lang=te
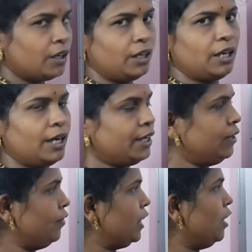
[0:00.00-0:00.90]
ఇలా
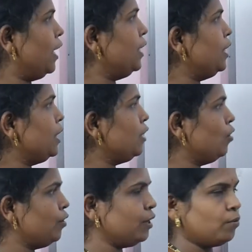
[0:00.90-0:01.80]

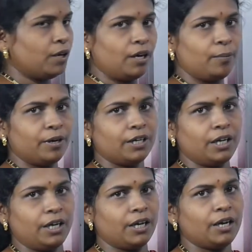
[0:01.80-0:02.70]
వీటిలన్నిటిలోని కూడా
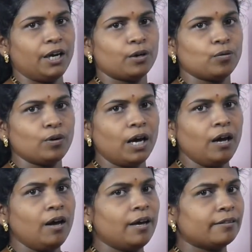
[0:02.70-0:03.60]
మనకి ఎక్కువగా
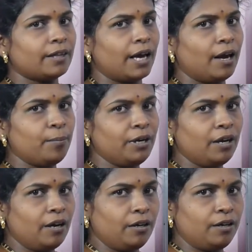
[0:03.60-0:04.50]
థయామిన్
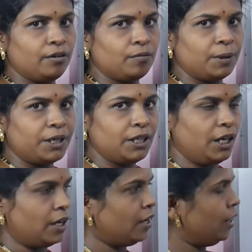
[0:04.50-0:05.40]
అనేటువంటిది
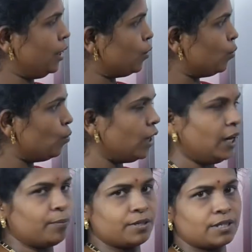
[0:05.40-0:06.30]
ఎక్కువగా
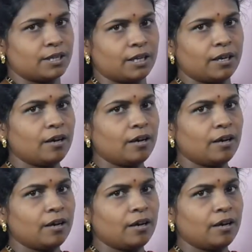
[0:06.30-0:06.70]
లభిస్తుంది